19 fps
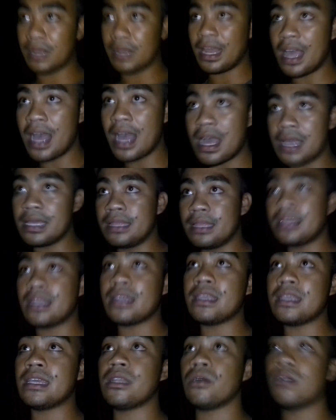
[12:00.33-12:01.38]
Pag nakakakita
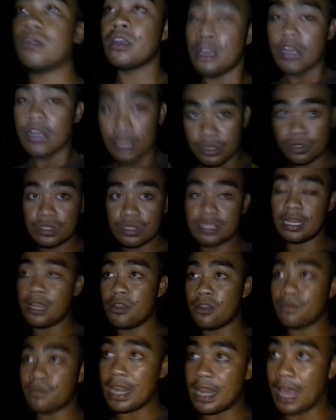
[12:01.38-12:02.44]
ng ilaw, doon sila
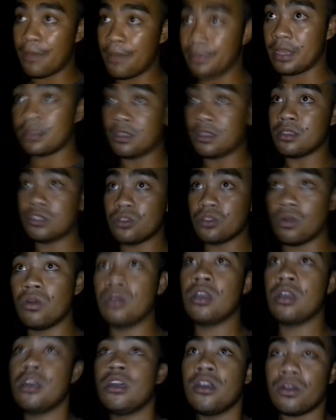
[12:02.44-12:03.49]
lumalapit. So,
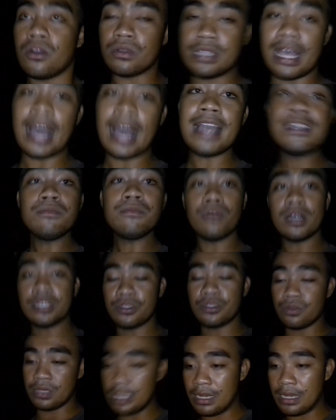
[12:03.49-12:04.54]
kung sakaling
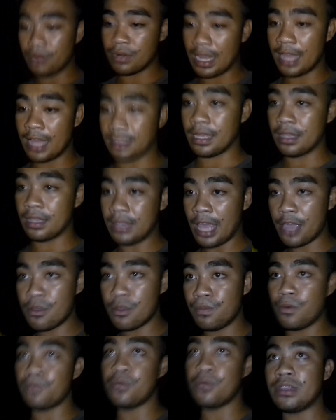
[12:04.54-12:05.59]
bukas yung ilaw natin,
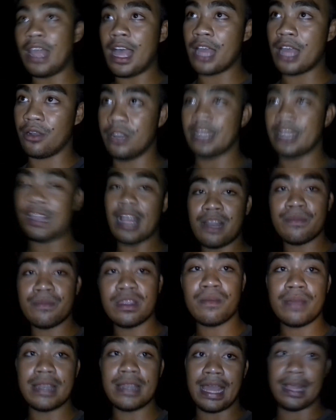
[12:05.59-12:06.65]
tayong pupuntahan nun. And alam
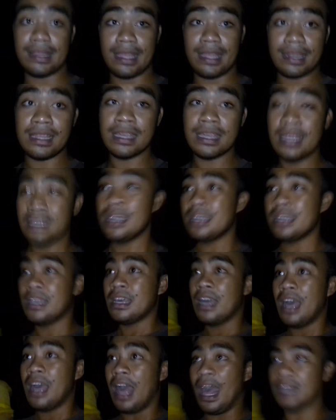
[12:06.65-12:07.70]
naman natin,
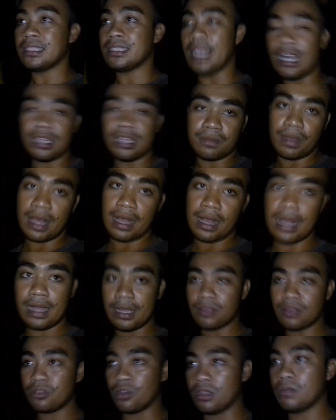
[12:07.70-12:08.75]
ang sakit
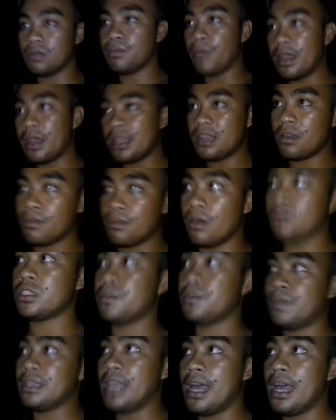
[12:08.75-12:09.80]
makakagat nun. Pwede kang
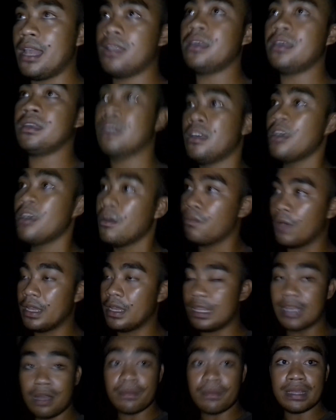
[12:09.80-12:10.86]
maospital,
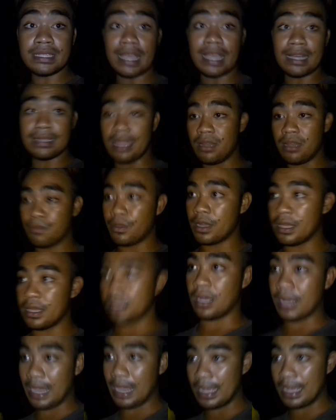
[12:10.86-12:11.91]
pwede kang masaktan,
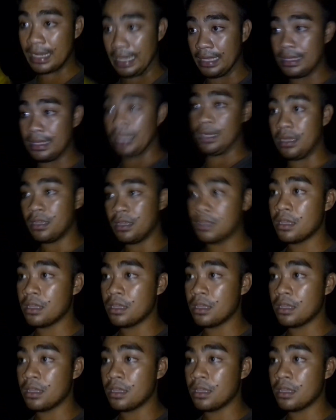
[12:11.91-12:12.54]
pwede kang lagnatin.